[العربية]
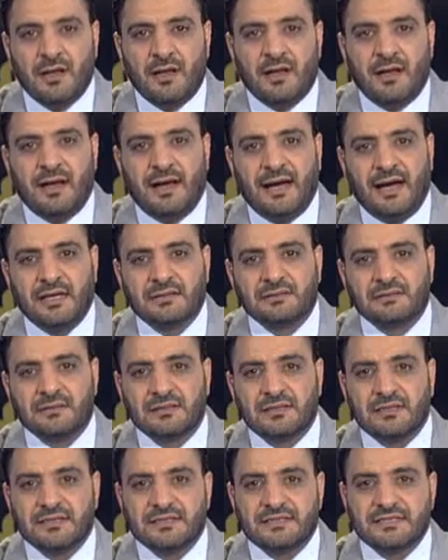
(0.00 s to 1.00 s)

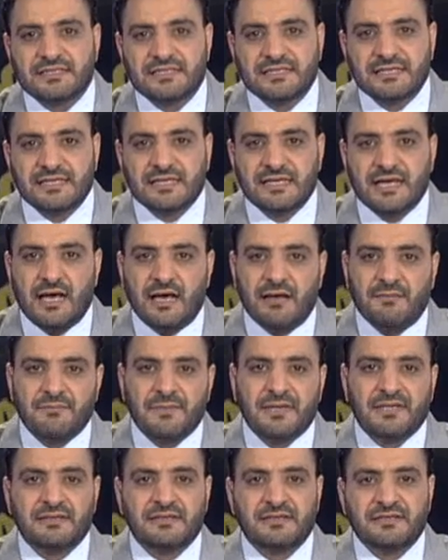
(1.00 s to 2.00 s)
عن صيغة
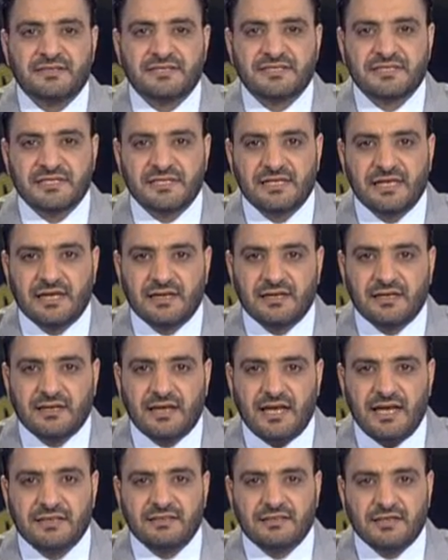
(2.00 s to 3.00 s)
من صيغ
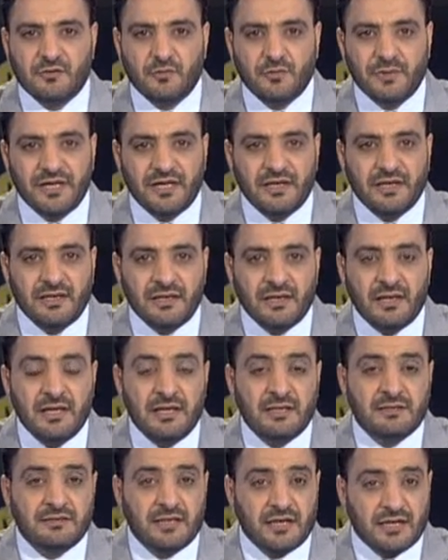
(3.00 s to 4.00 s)
التمويل
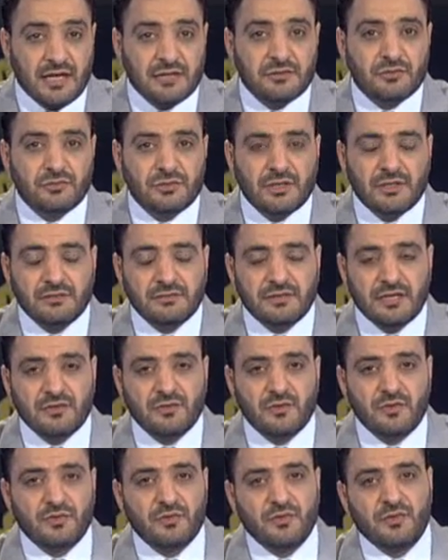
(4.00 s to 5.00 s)
تكاد
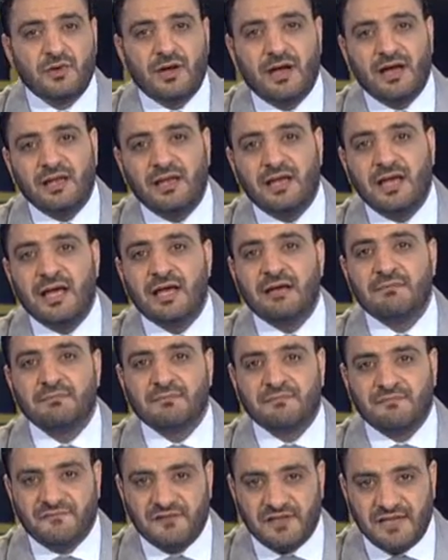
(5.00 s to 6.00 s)
تكون
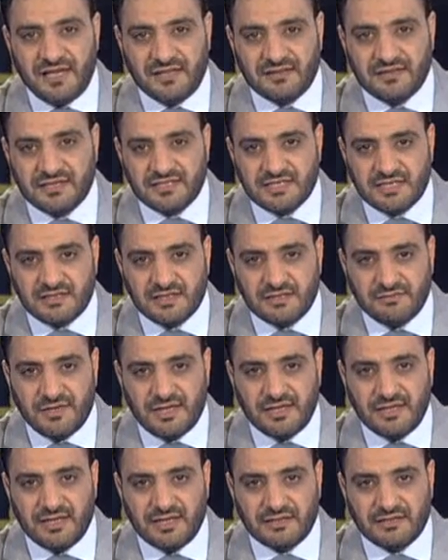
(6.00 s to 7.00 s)
الأهم في الهندسة
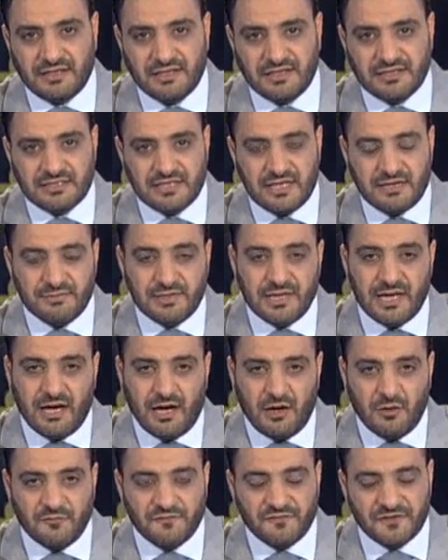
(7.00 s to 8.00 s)
المالية الإسلامية
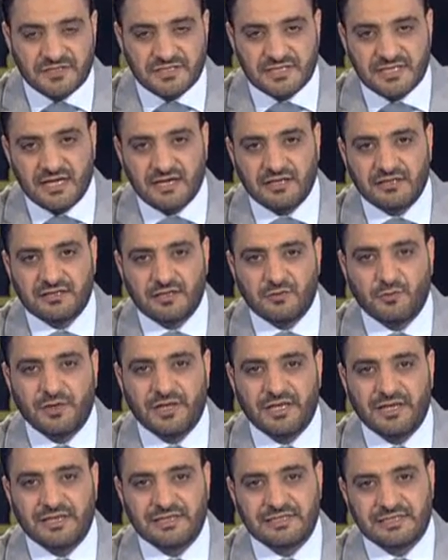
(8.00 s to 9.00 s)
أو في صيغ
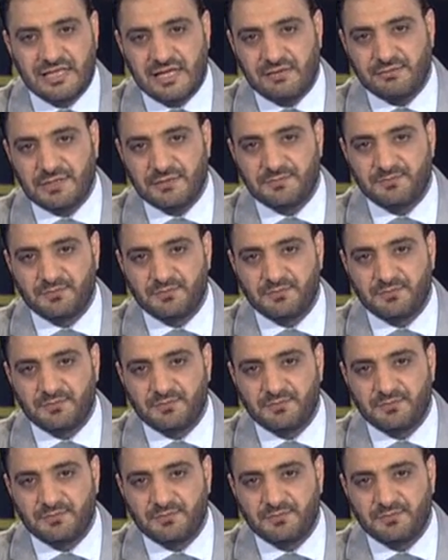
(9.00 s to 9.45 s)
التمويل الإسلامي